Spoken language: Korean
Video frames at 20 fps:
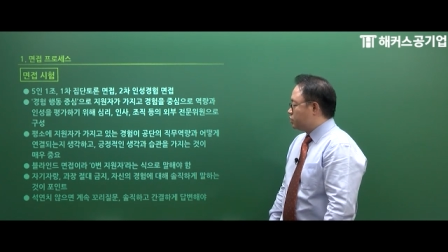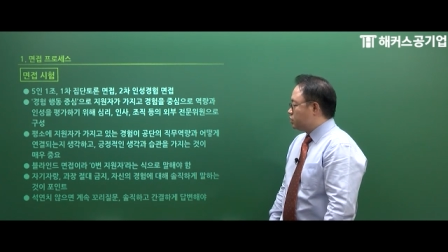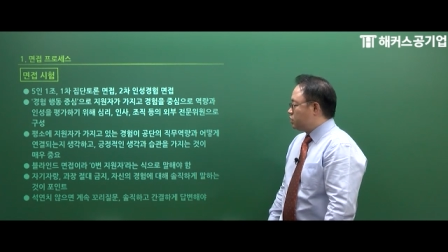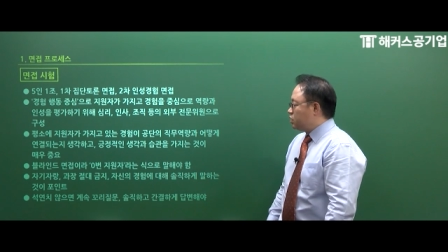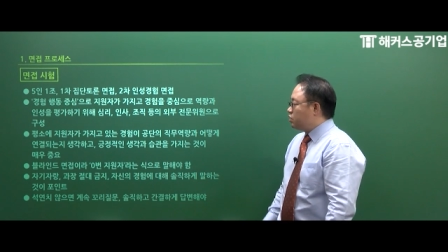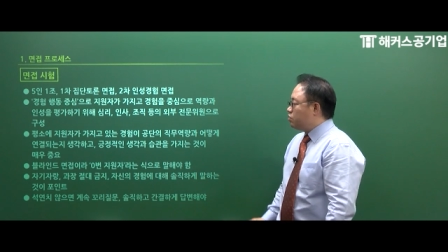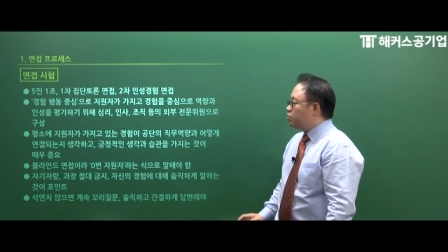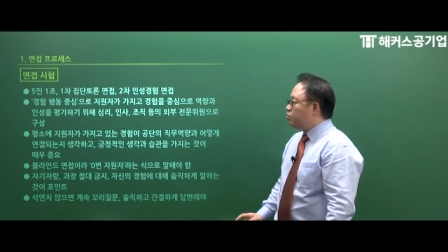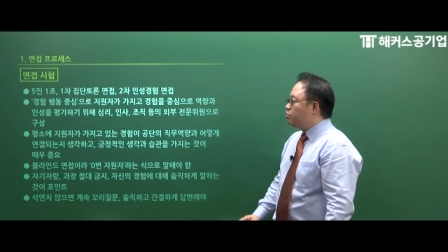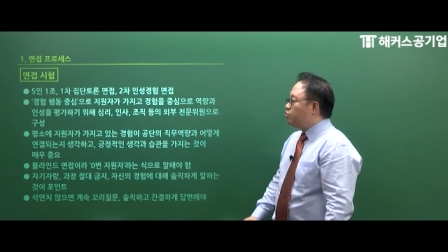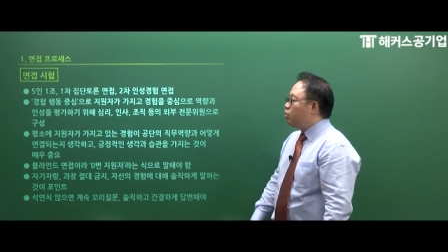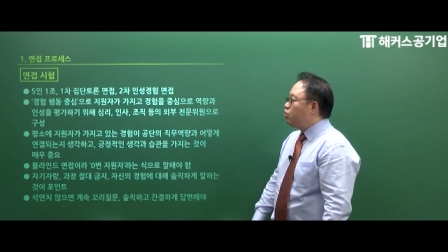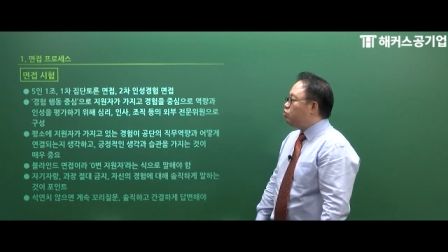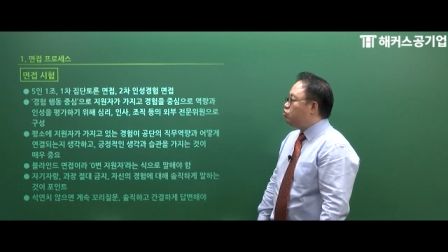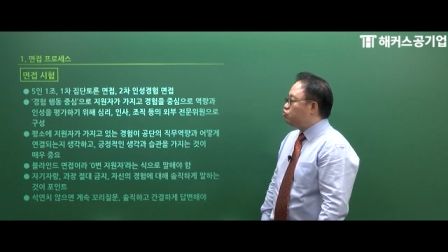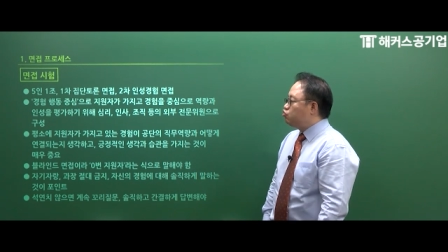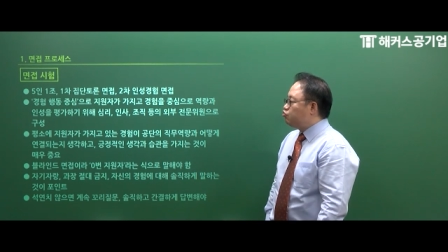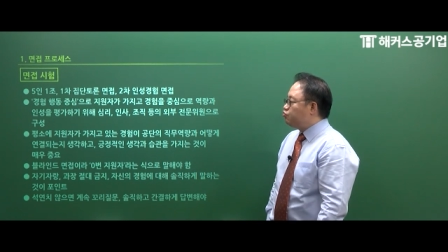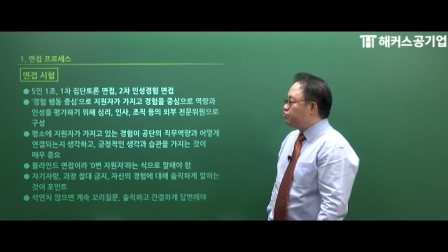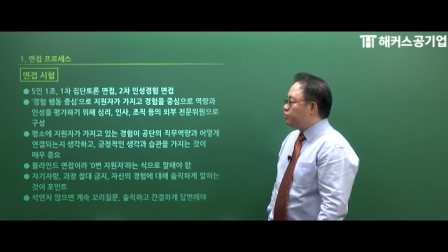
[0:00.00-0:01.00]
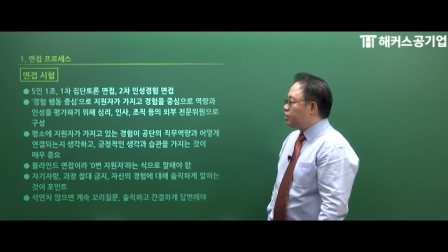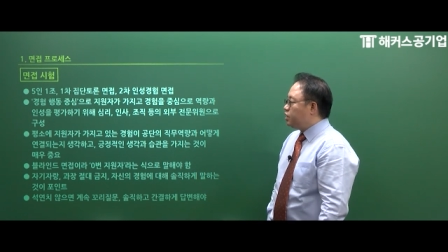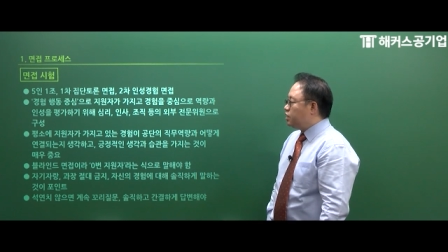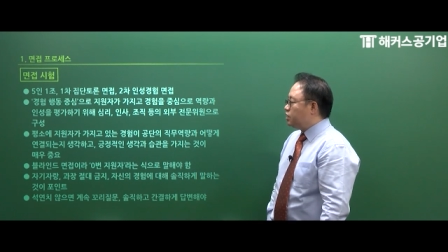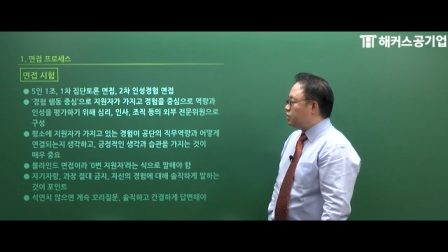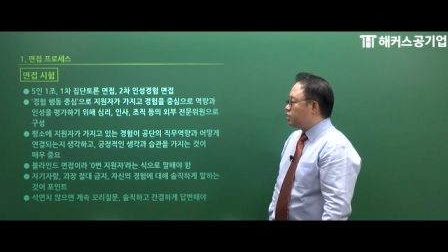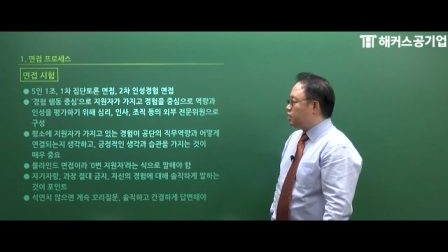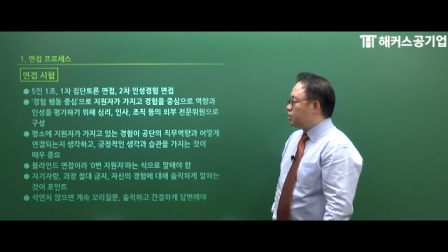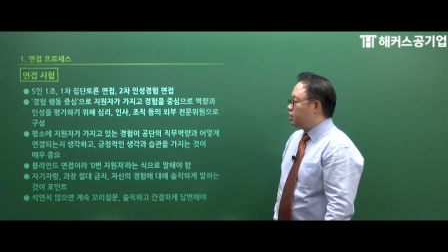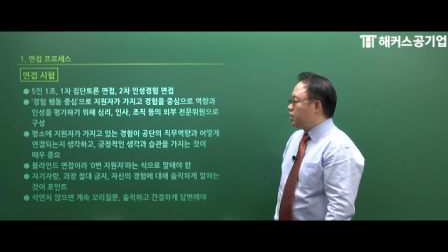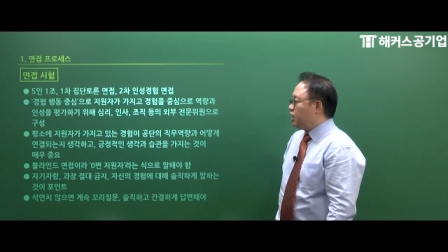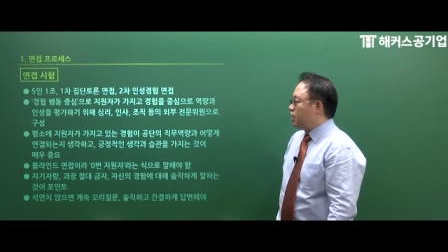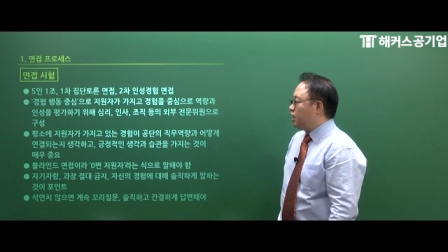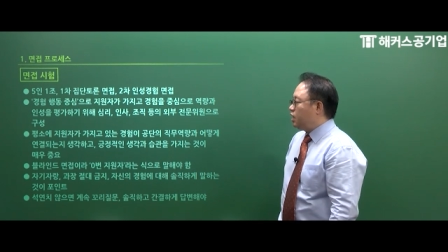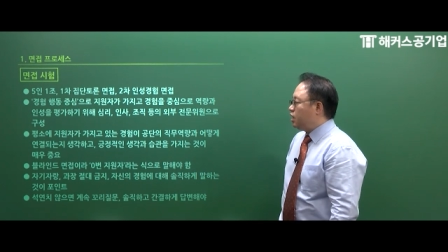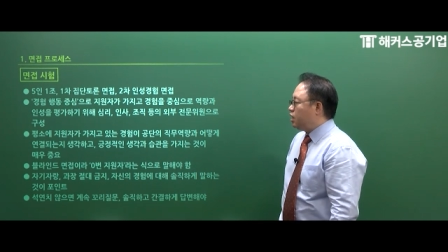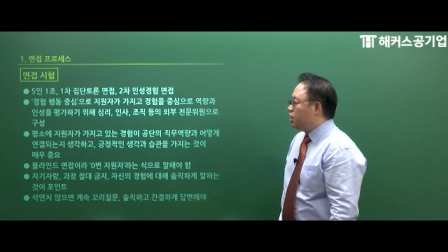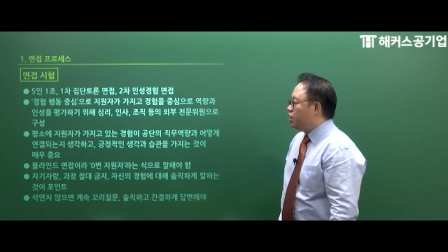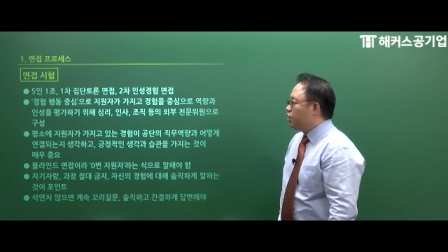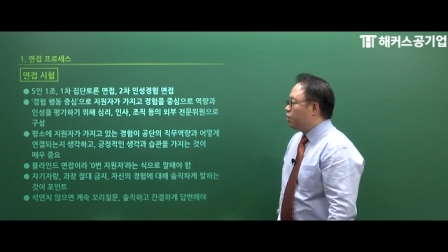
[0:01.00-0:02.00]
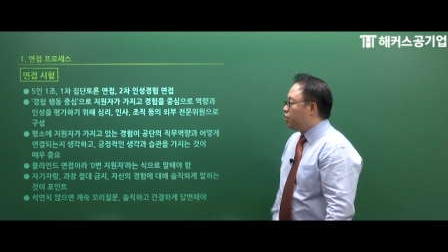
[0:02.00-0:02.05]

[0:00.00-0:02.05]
자 그럼 뭘 준비해야 되냐?